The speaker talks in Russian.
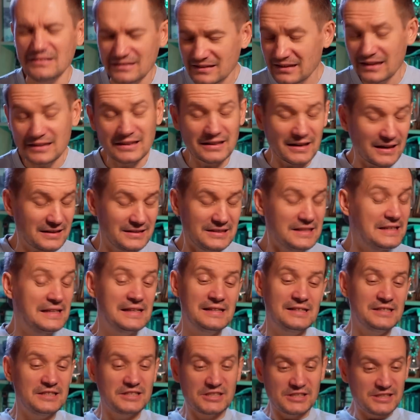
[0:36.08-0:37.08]
Он
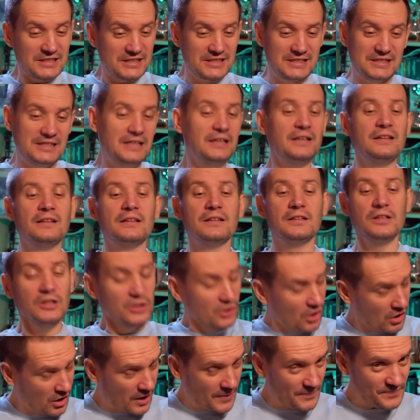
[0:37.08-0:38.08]
отвратительнейший сделан,
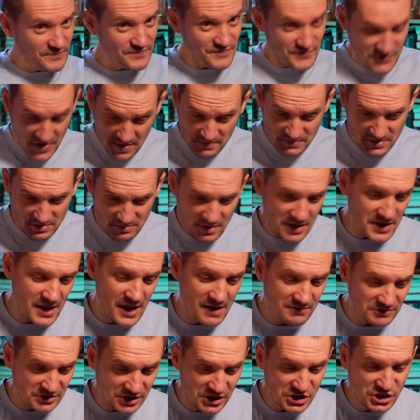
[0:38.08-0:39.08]
но, тем не
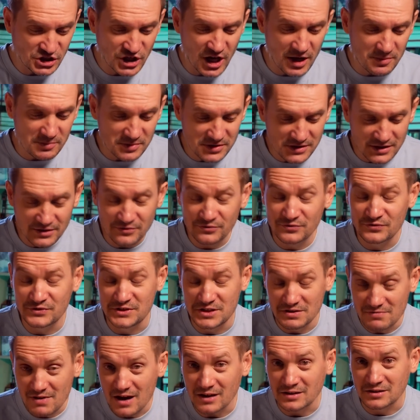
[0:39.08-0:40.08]
менее, возвращаемся в
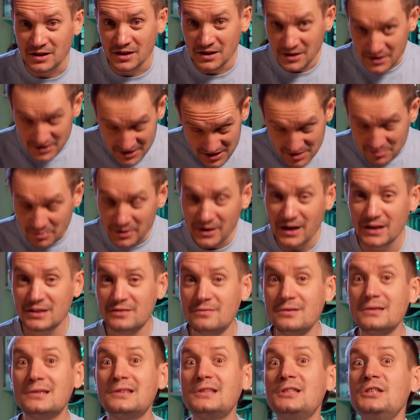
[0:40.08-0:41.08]
9 октября
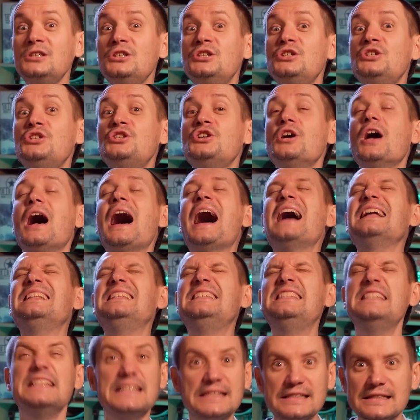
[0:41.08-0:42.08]

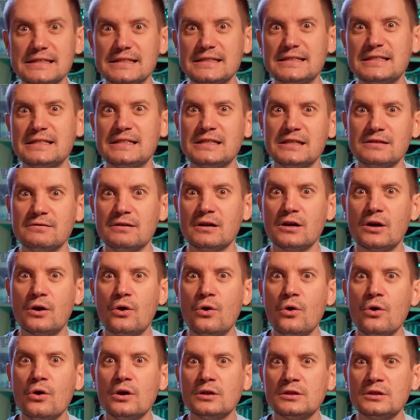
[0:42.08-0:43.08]
2011
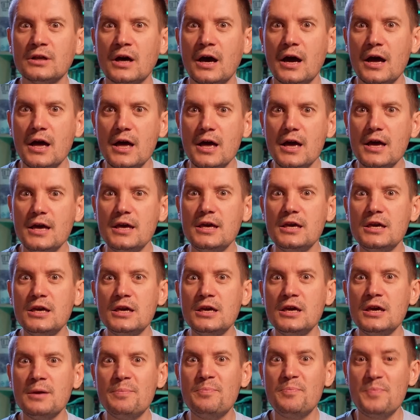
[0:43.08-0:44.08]
года
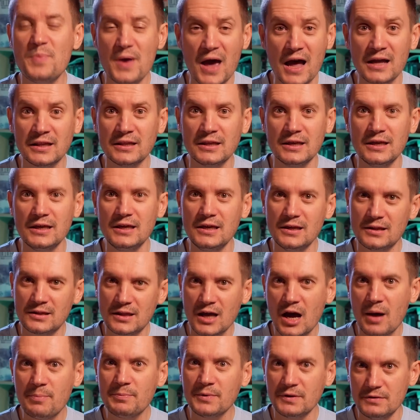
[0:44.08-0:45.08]
и пятый
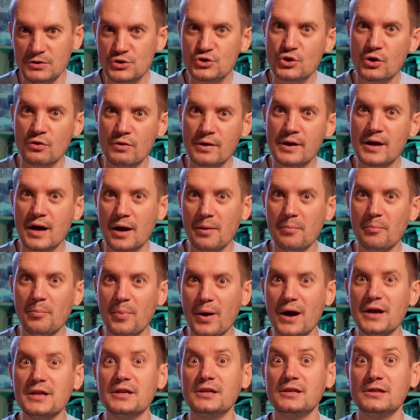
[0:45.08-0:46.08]
этап новичковой
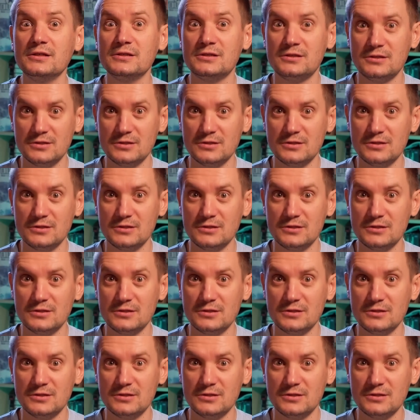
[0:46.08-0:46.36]
кампании